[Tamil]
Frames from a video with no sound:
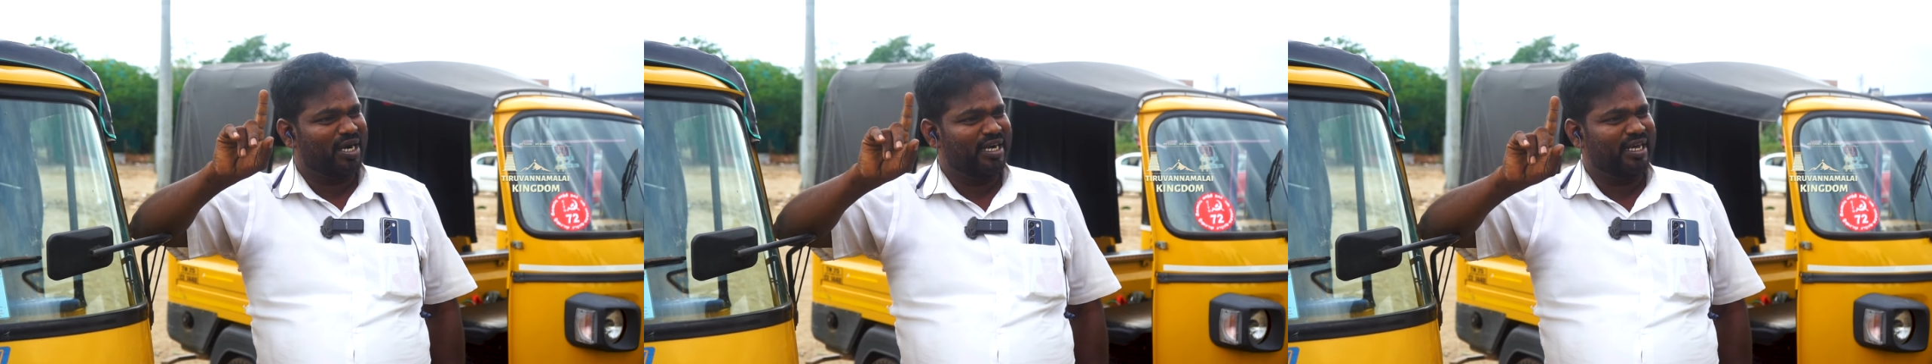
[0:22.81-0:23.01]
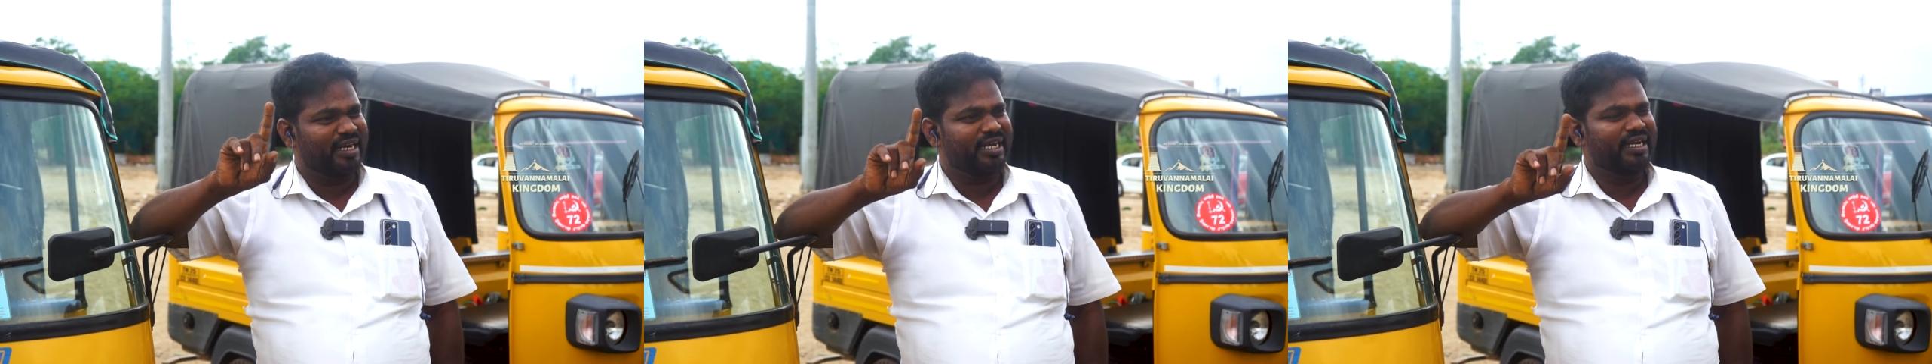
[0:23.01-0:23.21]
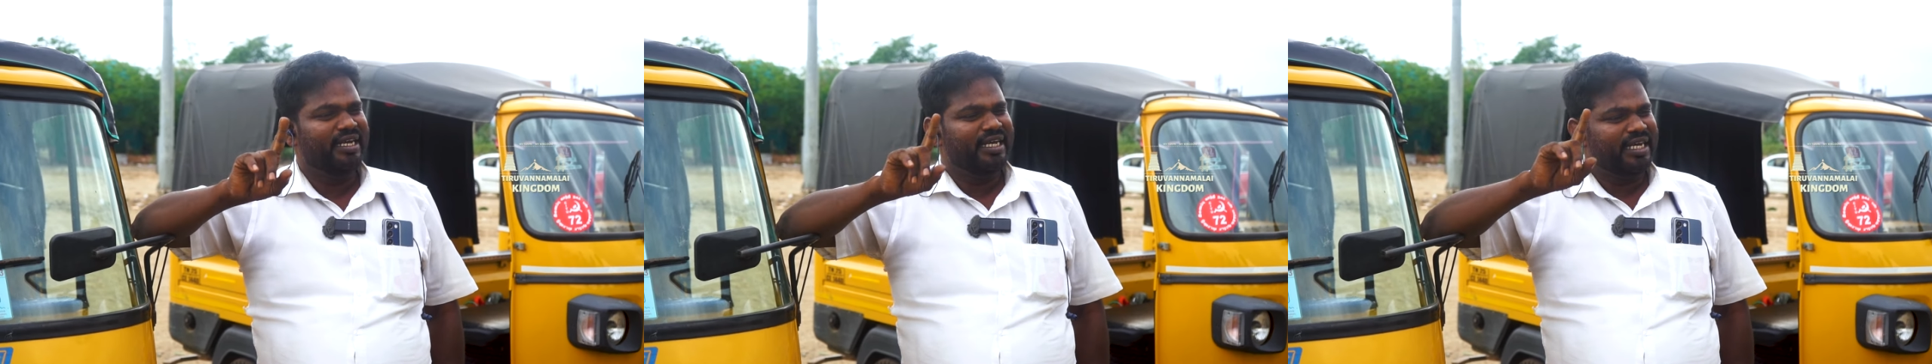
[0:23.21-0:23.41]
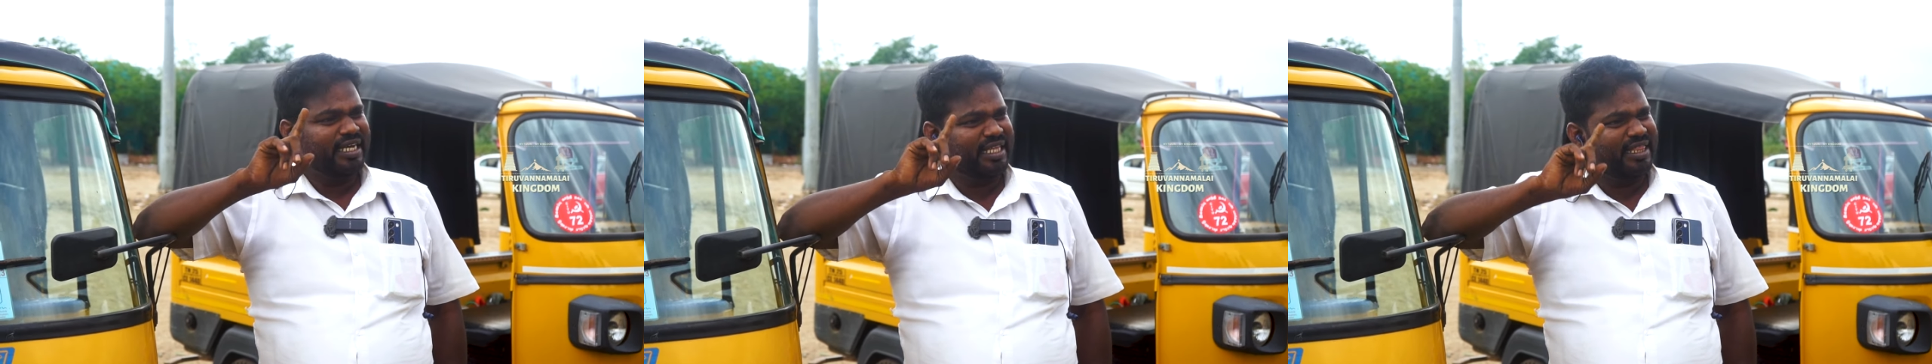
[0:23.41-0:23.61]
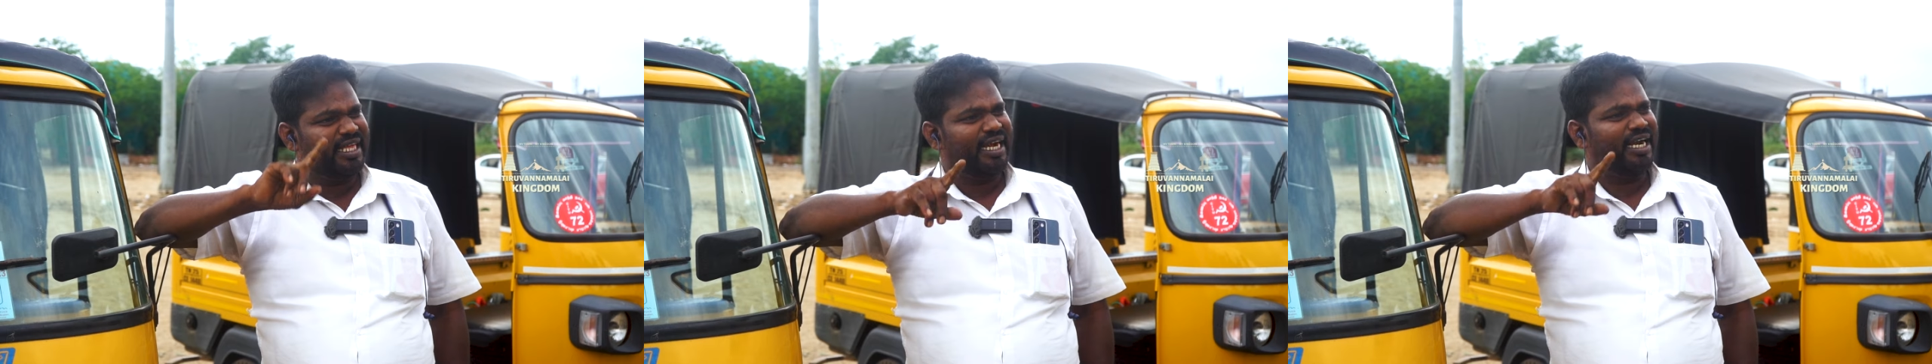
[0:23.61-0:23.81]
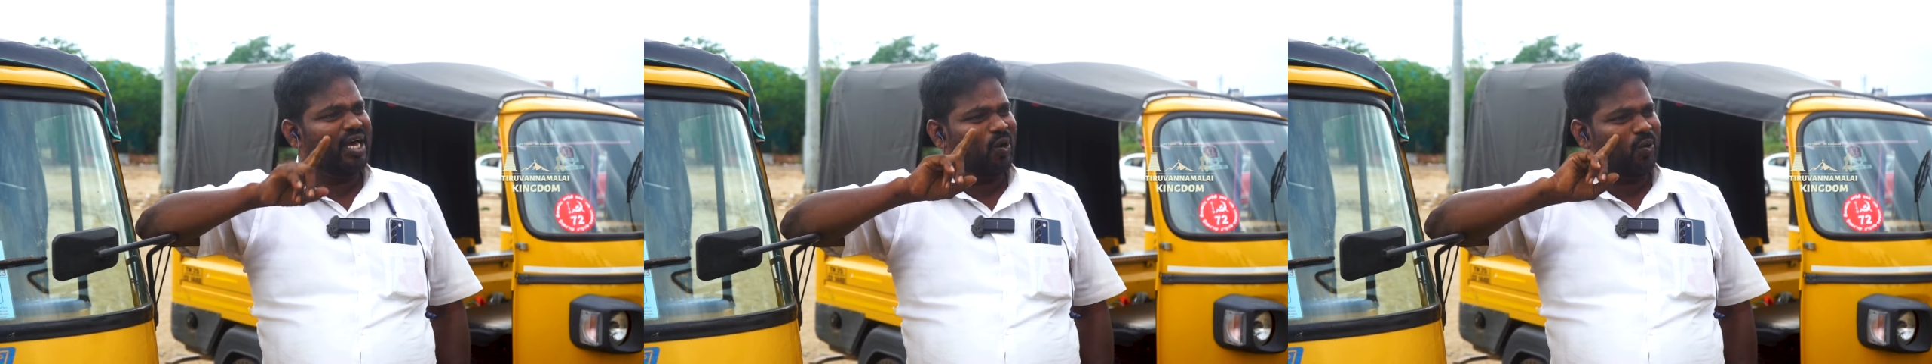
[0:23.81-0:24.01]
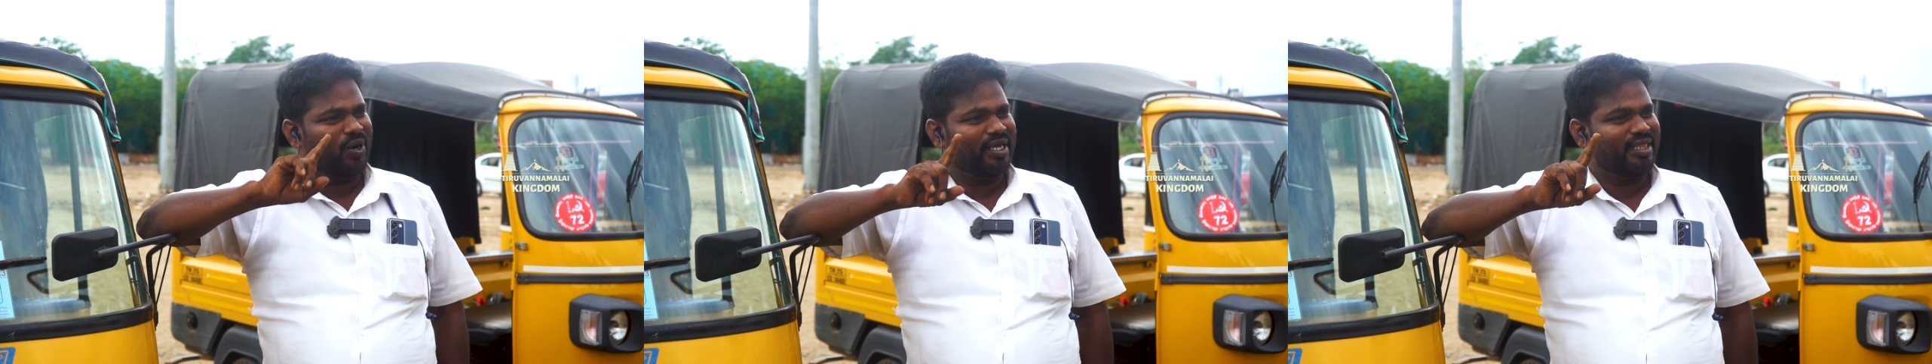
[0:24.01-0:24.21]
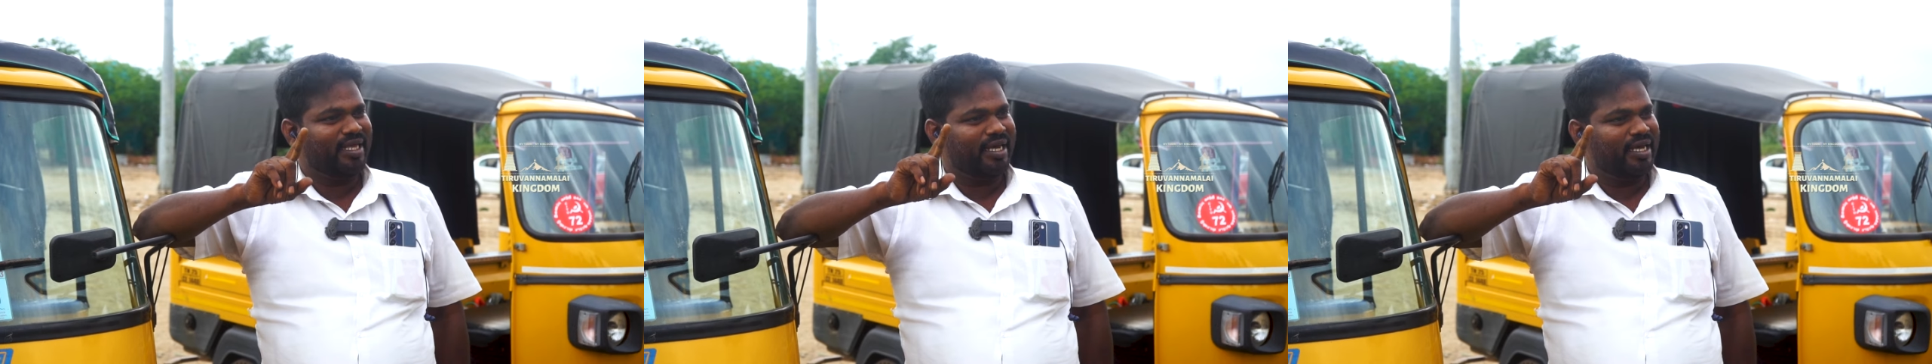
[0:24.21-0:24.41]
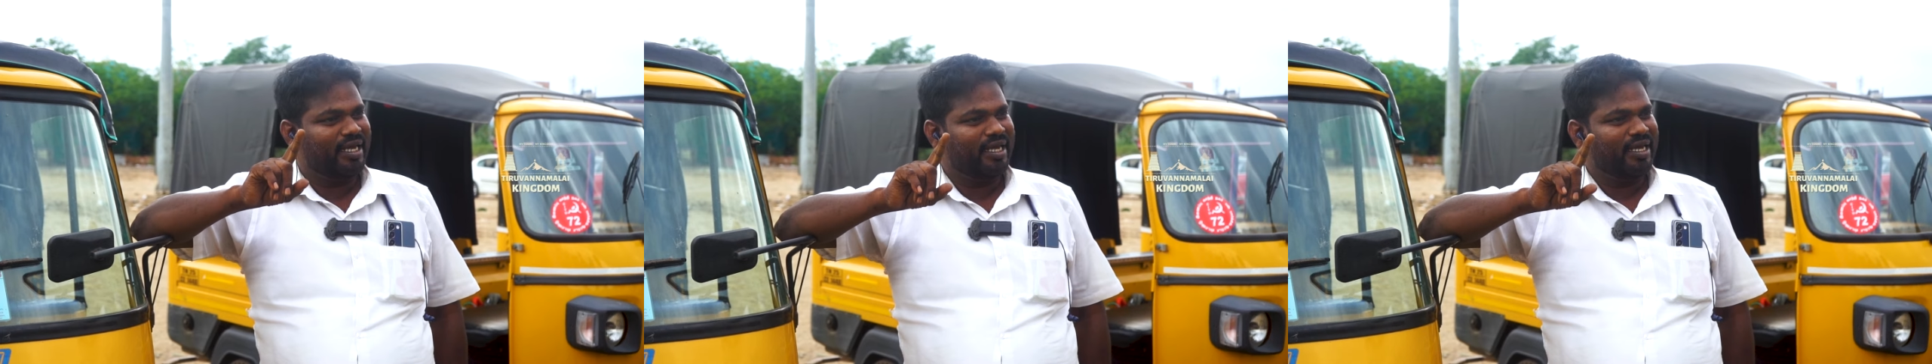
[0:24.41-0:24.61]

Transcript: உட்காண்டார் இந்திரன்னா குழந்தை